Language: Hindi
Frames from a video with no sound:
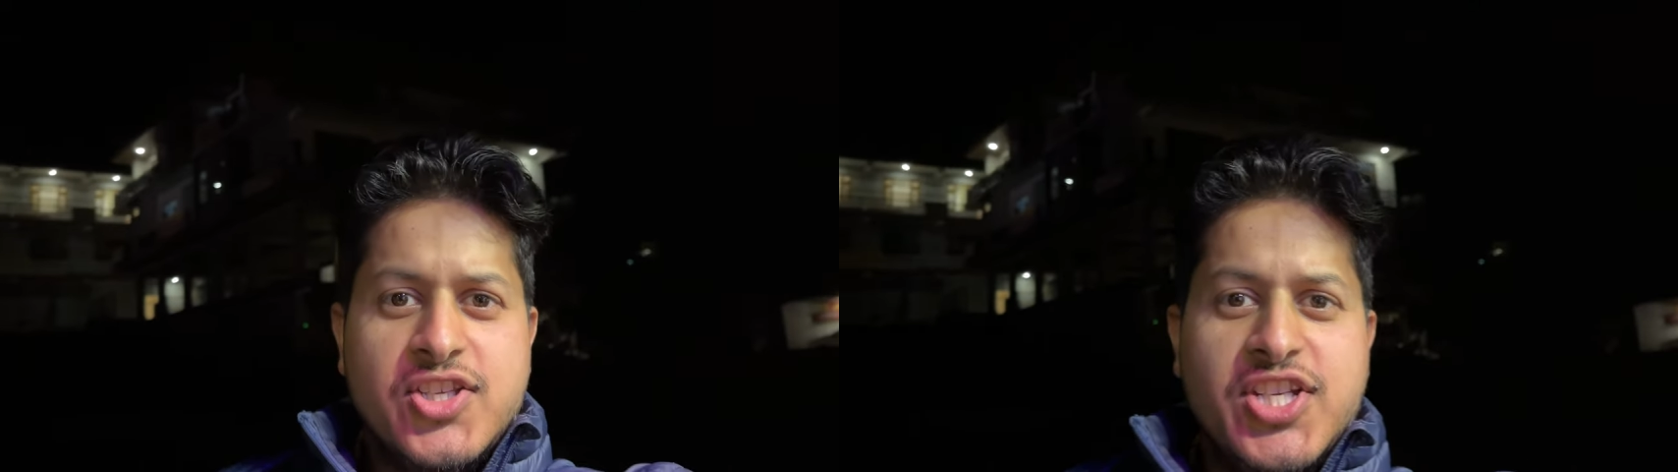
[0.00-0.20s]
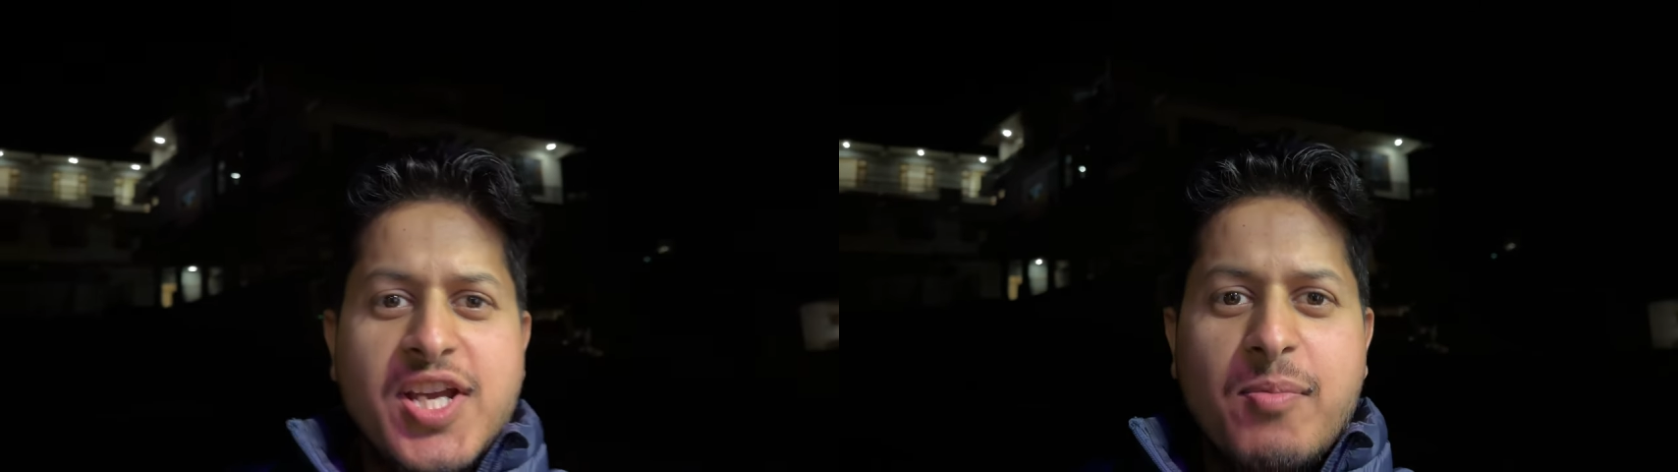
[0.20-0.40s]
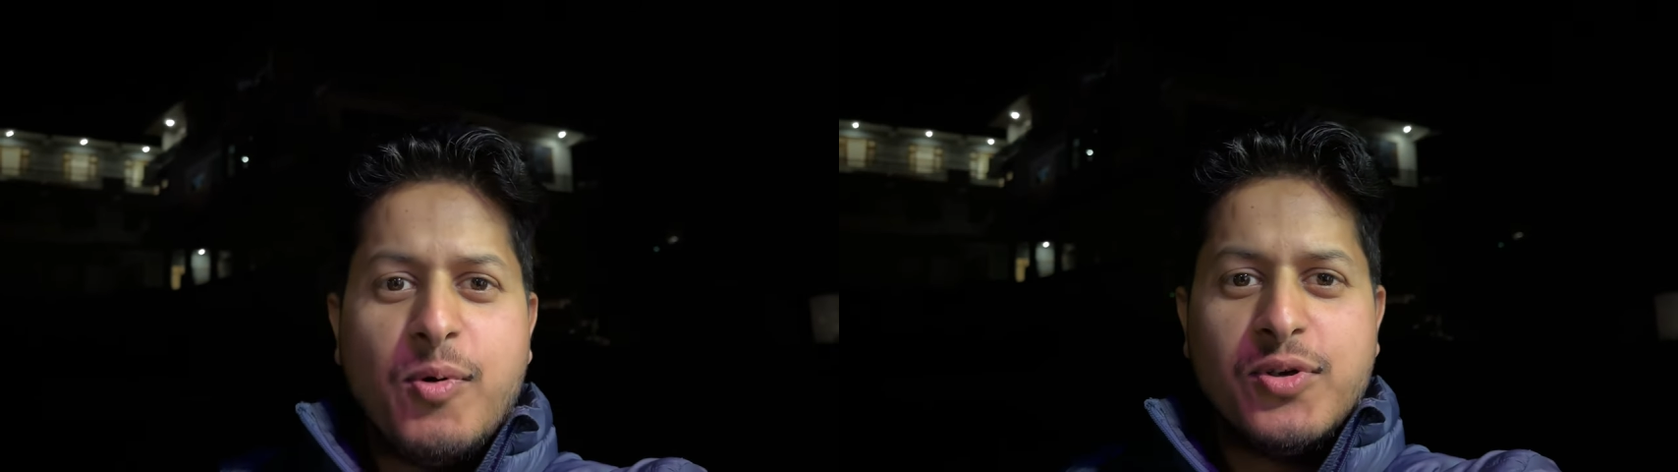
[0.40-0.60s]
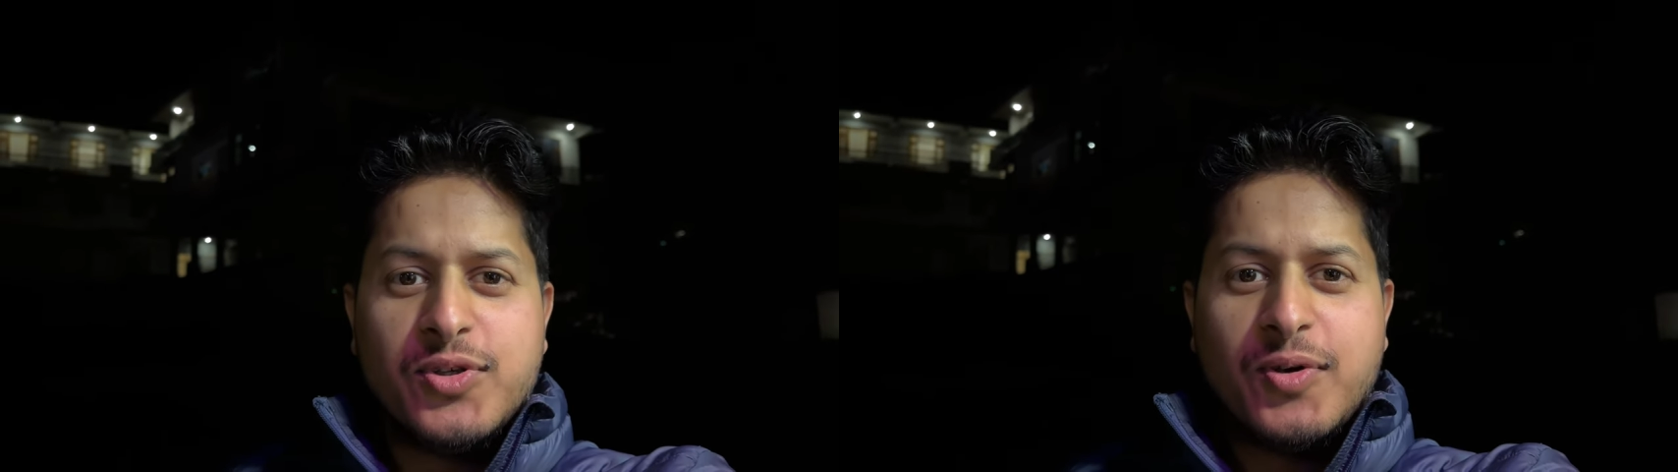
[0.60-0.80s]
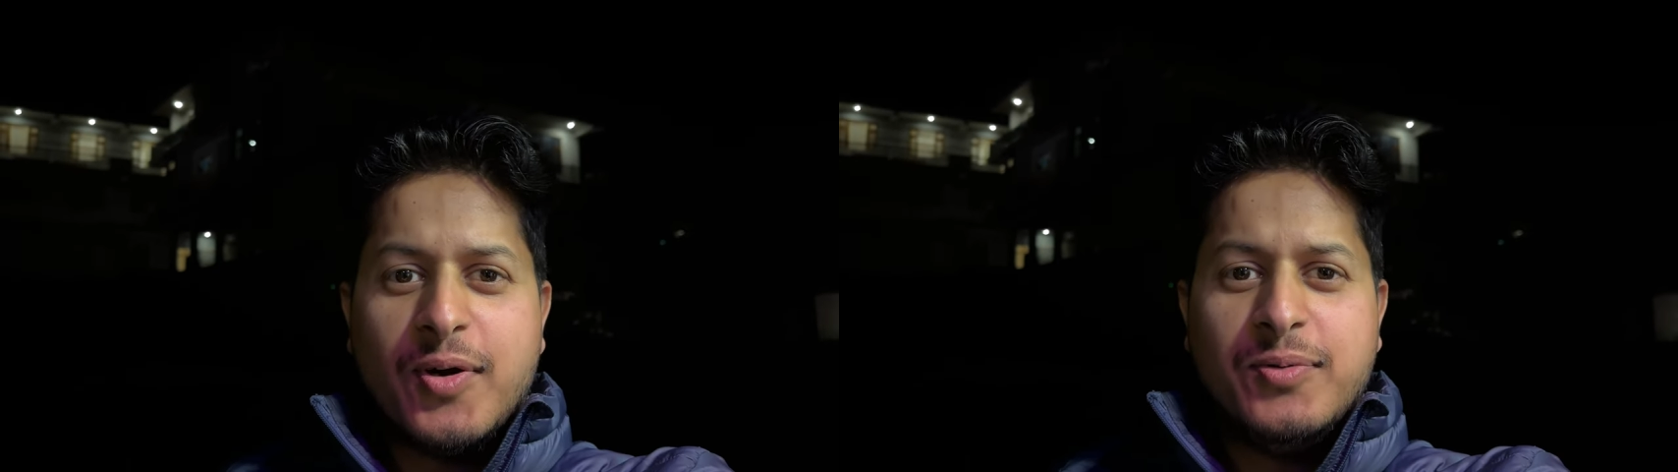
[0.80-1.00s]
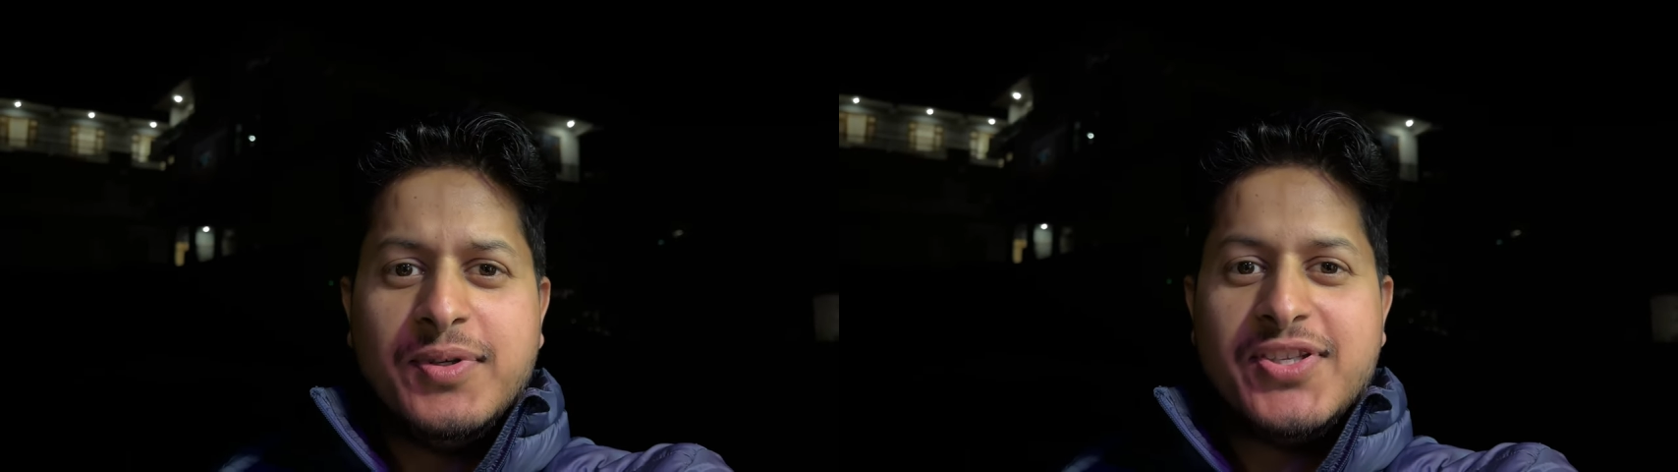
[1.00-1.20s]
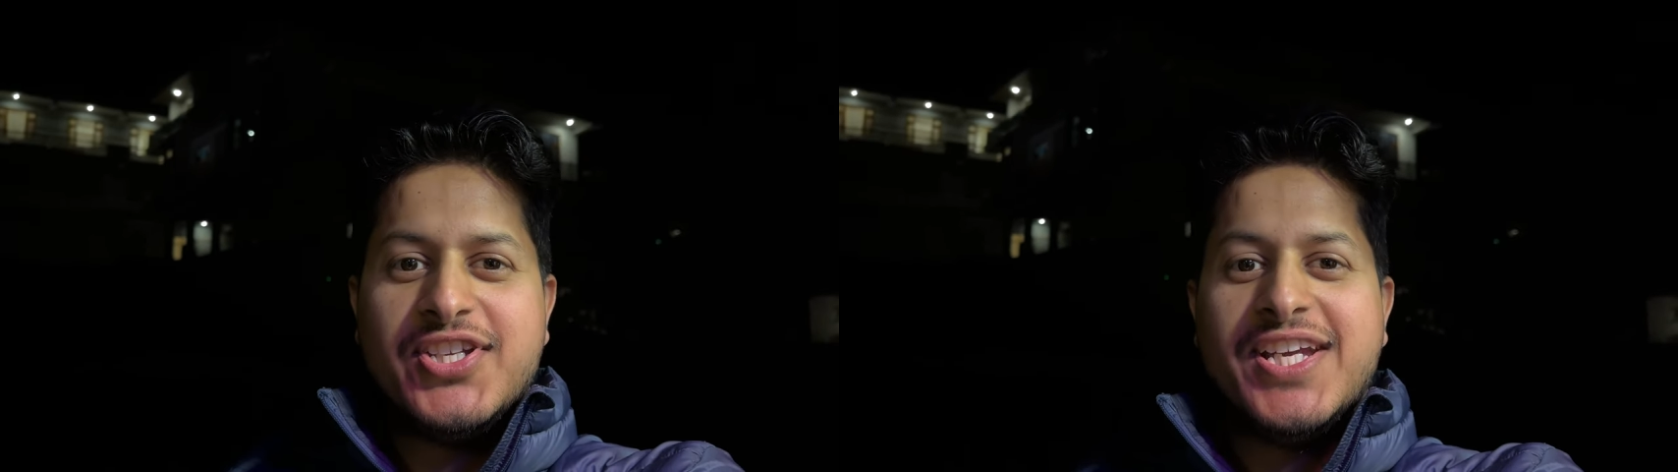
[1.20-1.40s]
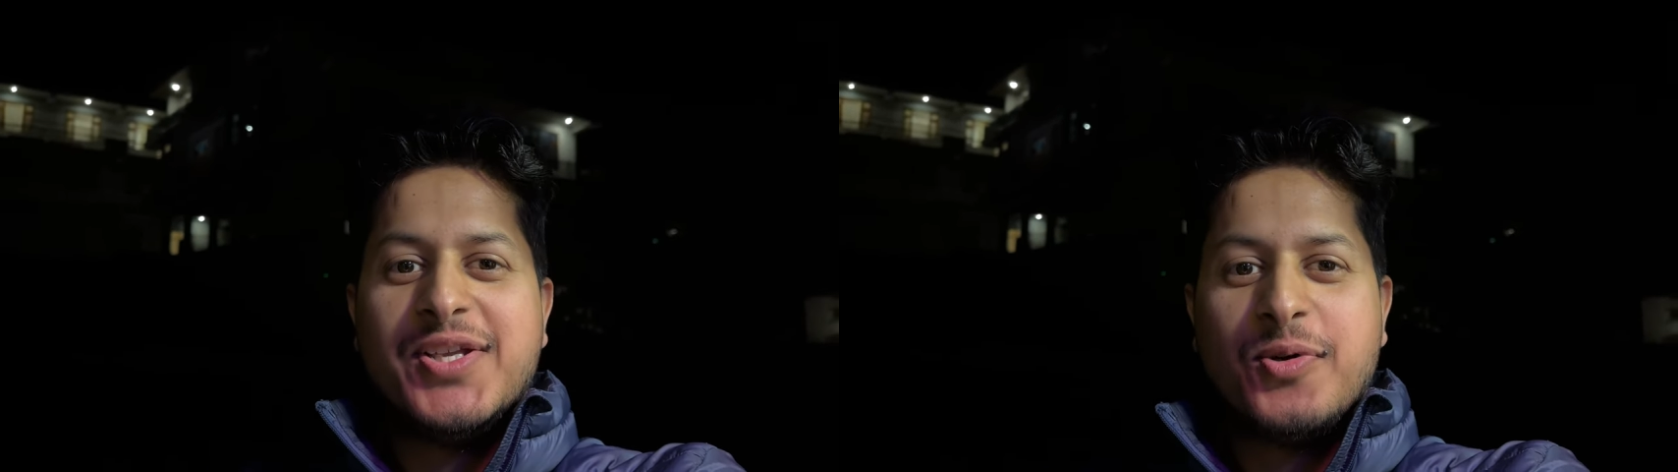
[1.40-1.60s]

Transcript: जी अब पहुँच चुका हूँ जी ए